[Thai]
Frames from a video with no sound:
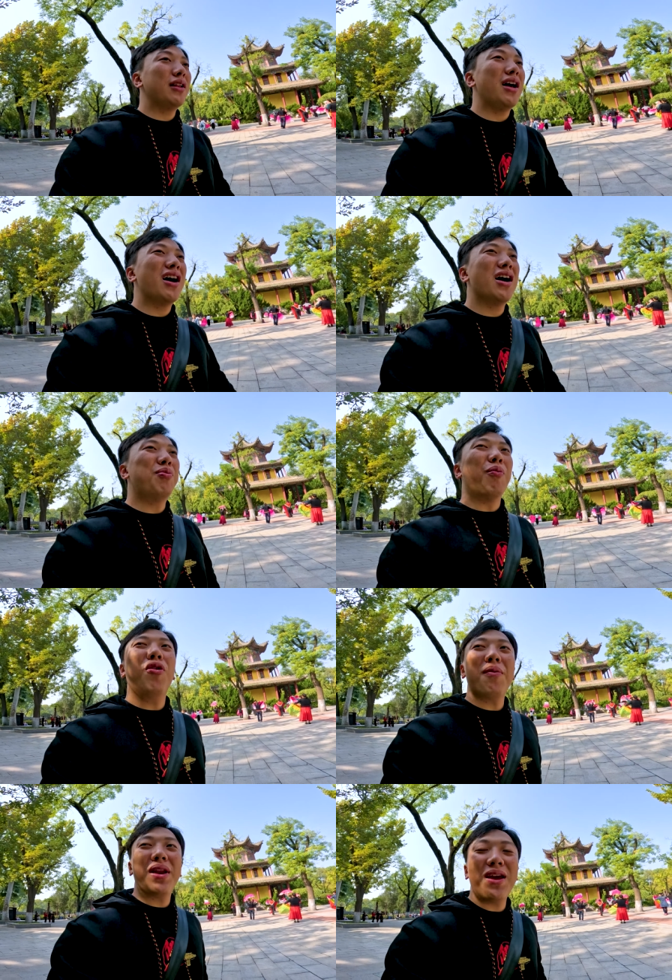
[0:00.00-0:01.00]
อ่าผมพู
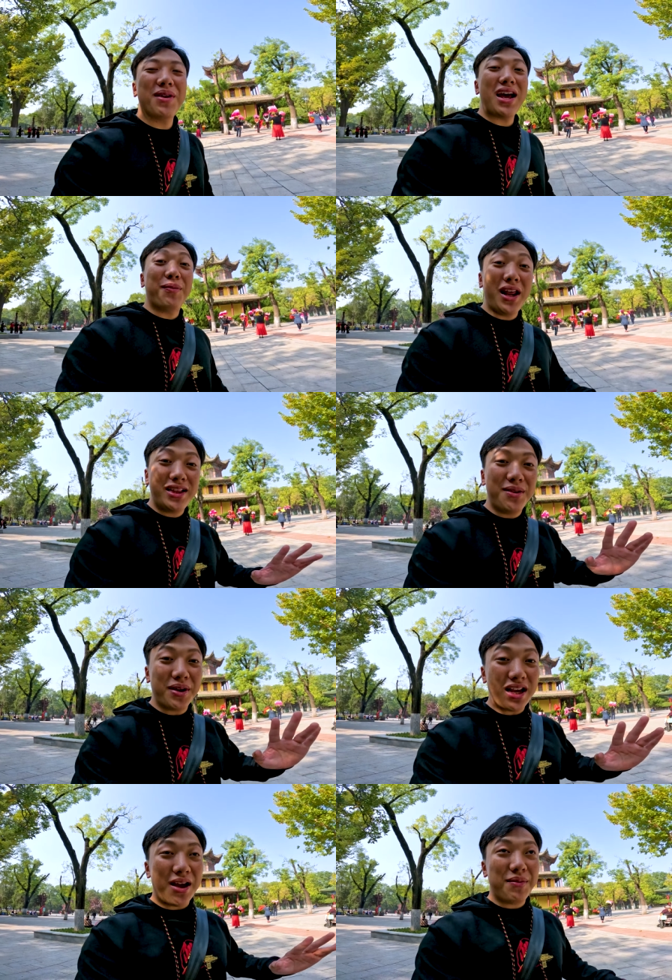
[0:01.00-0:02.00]
ดในประเทศไม่ได้เดี๋ยวประเทศจีน
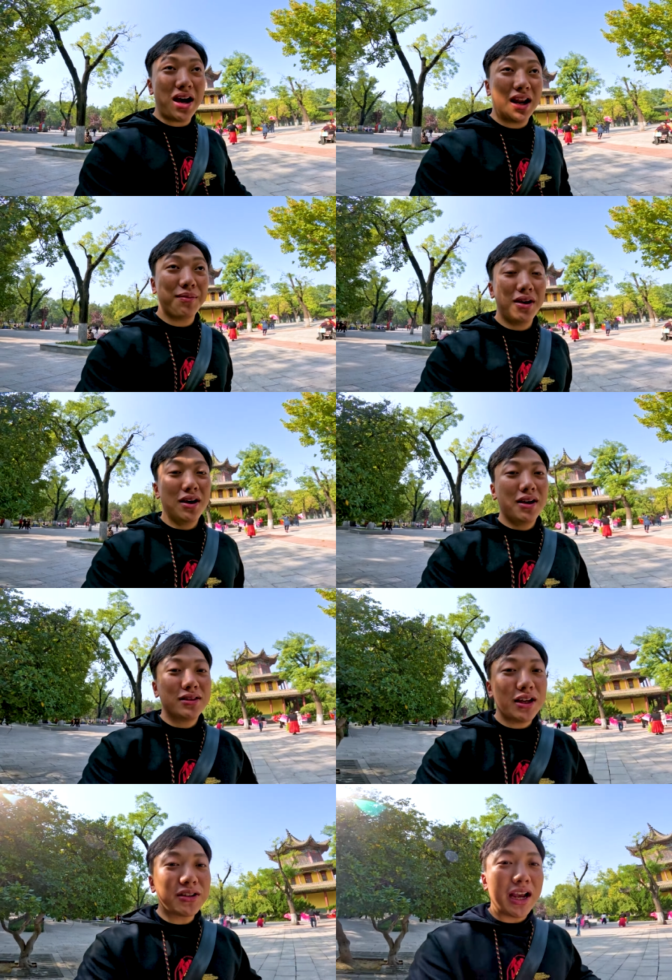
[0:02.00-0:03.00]
มันใหญ่มากครับ
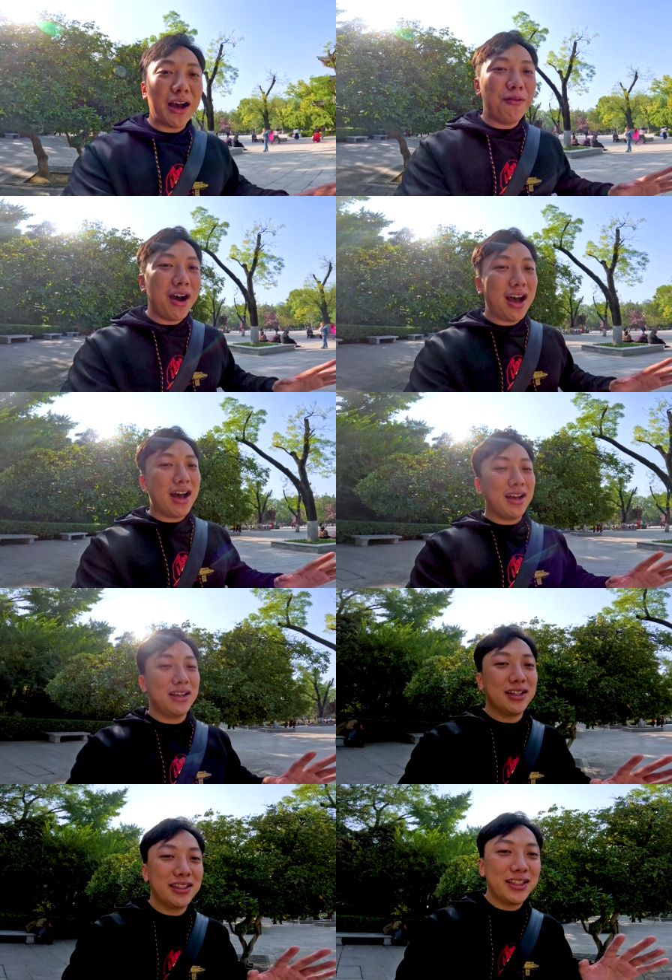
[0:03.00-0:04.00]
ชอบใช้คำว่า
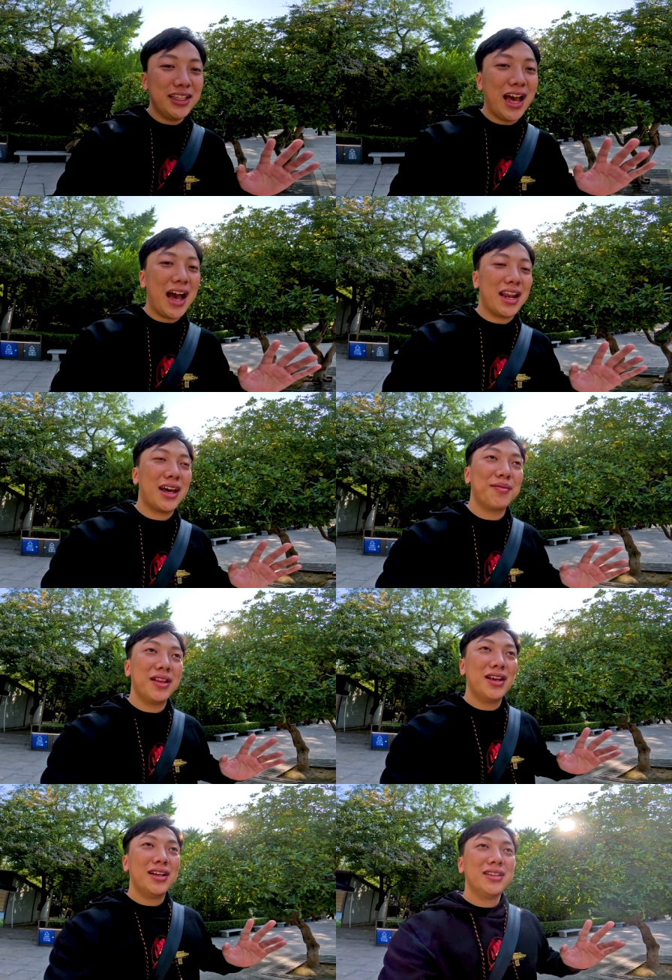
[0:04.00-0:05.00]
CR นะครับ
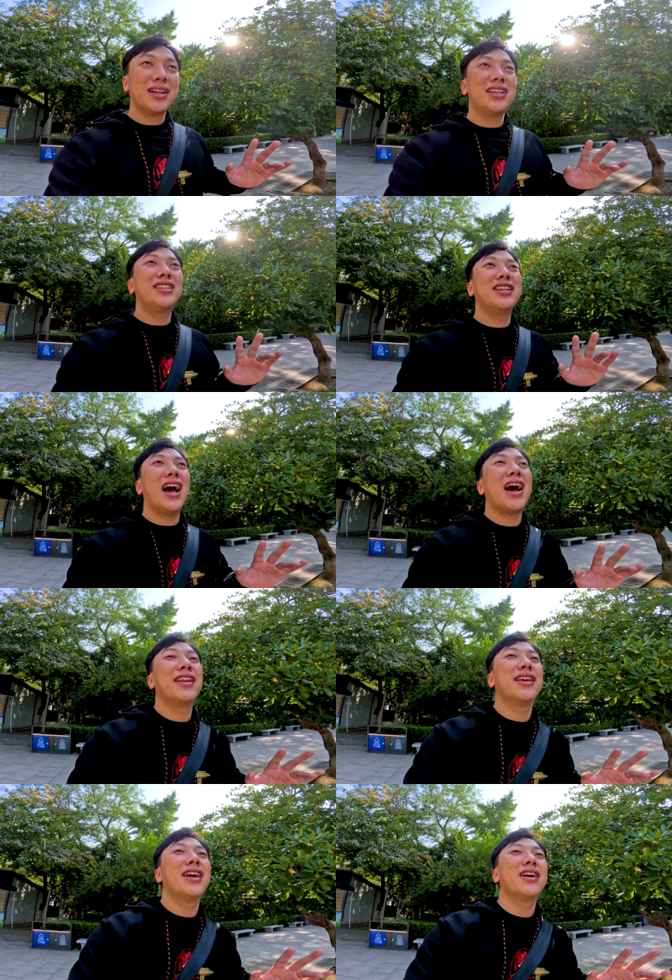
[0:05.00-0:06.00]
อย่างที่ CR
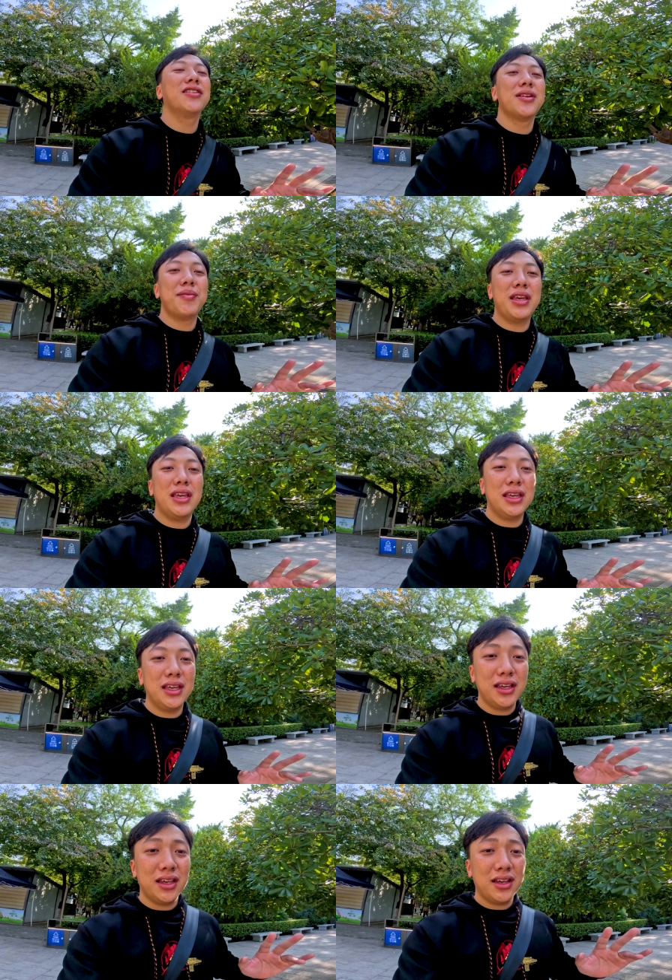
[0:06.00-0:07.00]
อย่างเงี้ยก็จะมี
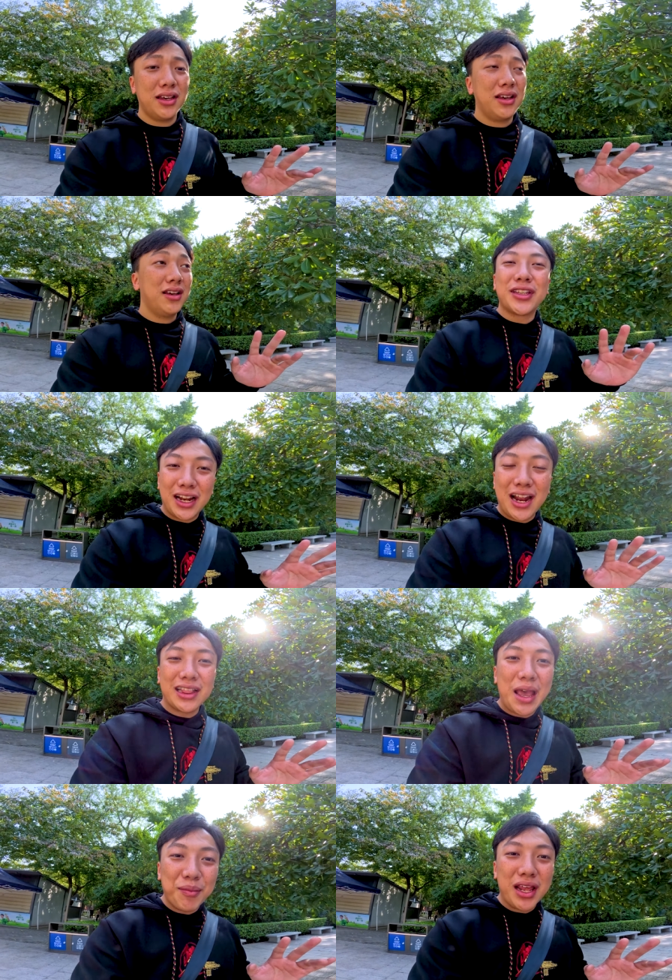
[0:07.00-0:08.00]
ส่วนสาธารณะ
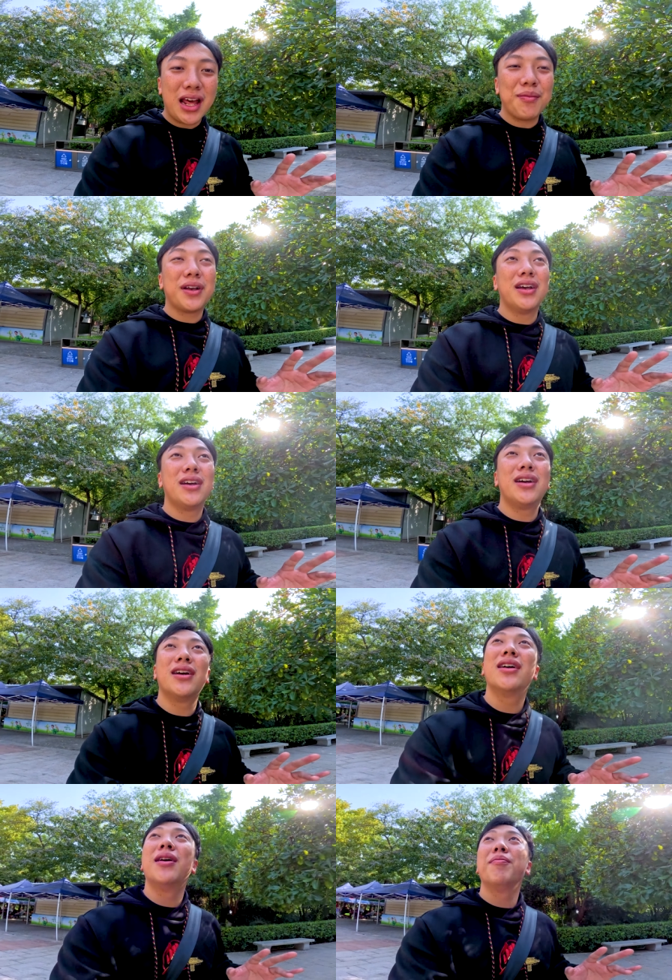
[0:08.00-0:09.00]
เต็มเลยครับ คือ
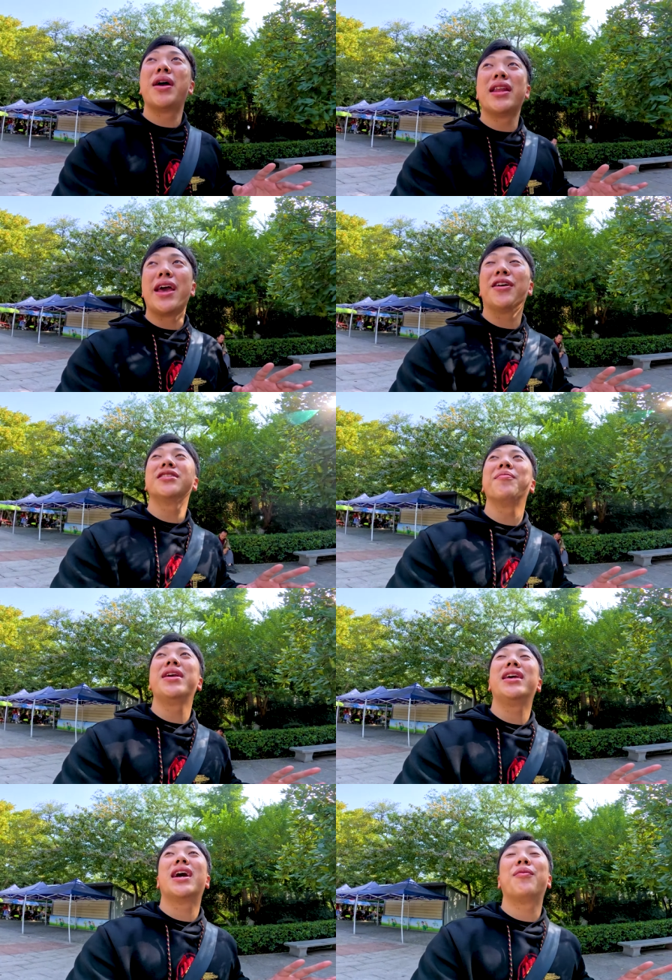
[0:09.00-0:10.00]
ไปไหนก็จะ
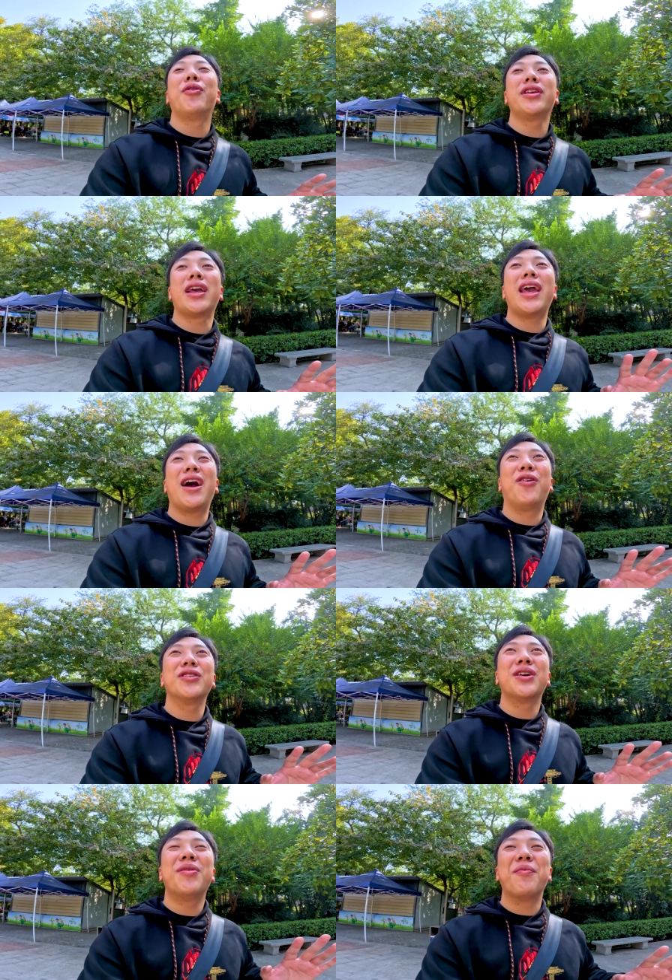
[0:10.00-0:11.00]
มีนะครับคนแก่ๆเขาก็
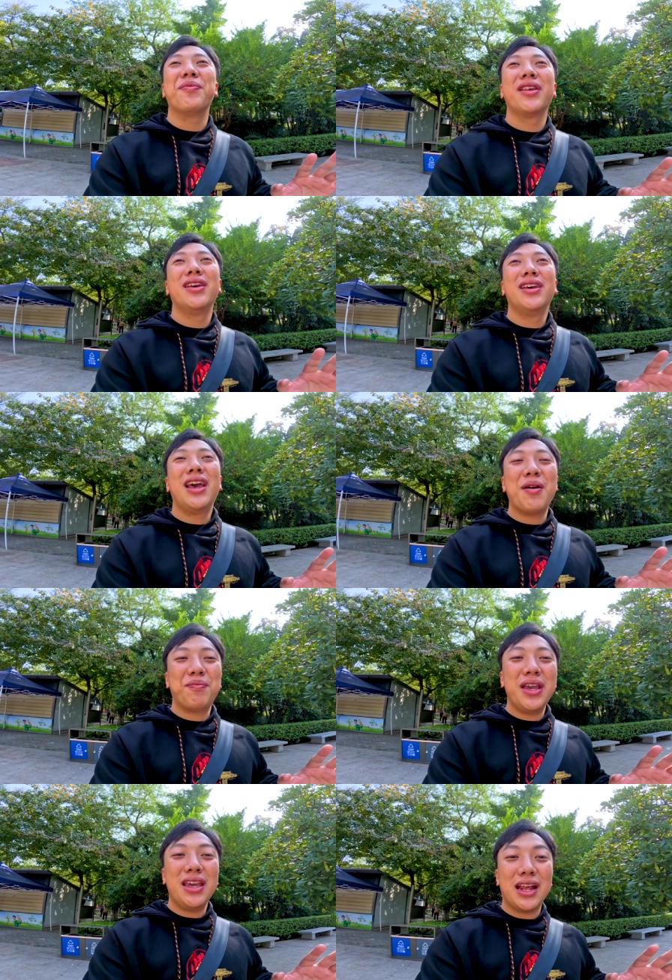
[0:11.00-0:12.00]
จะแบบแฮป
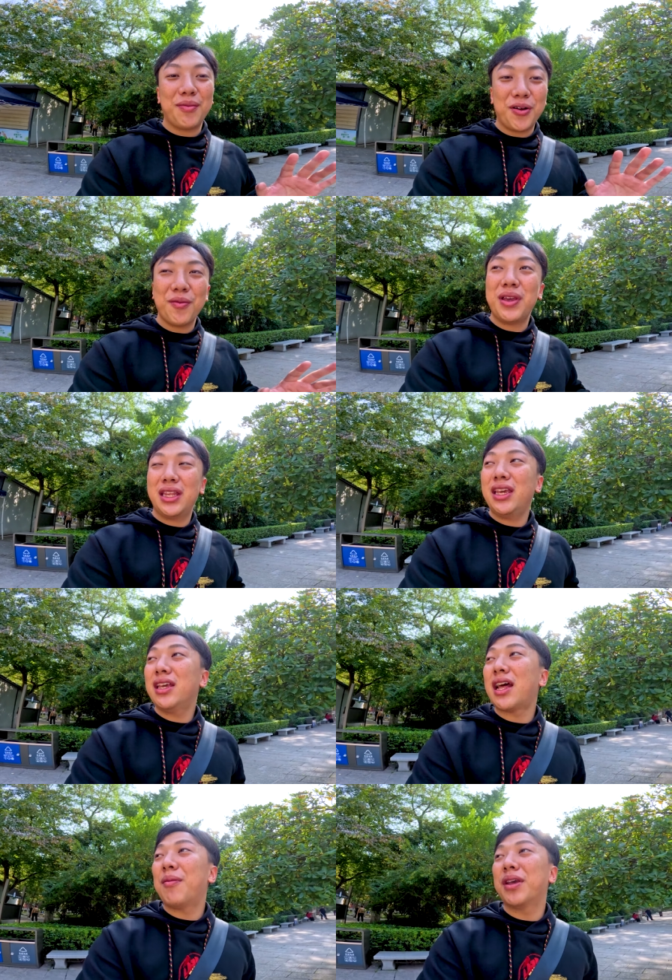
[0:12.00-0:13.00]
ปี้นะครับเขาก็มีที่
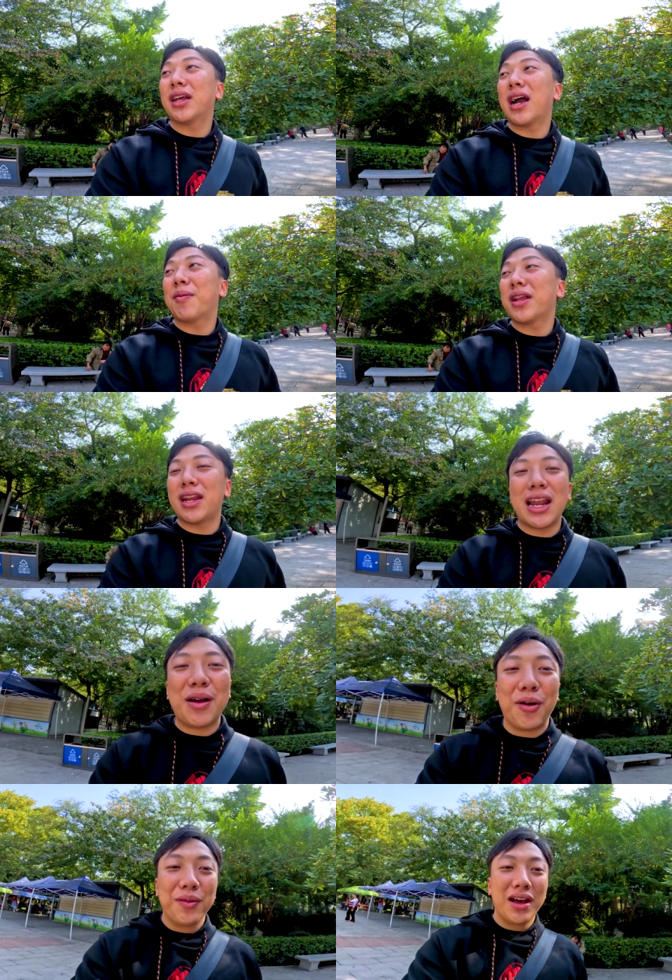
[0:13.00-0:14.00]
ทำกิจกรรมกันอย่างด้านหลั
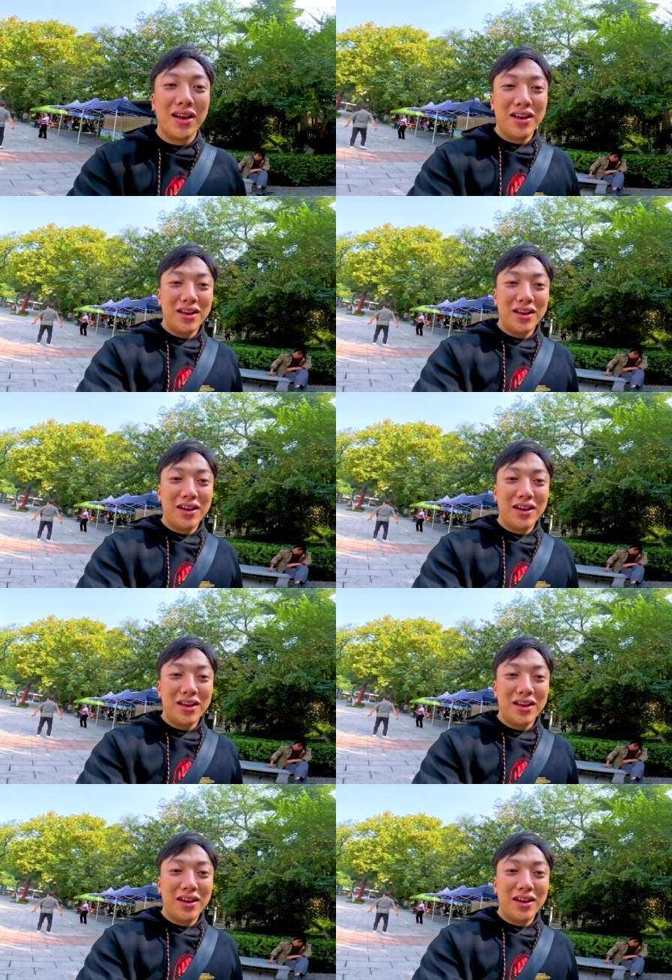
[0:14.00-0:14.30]
งผมเนี่ย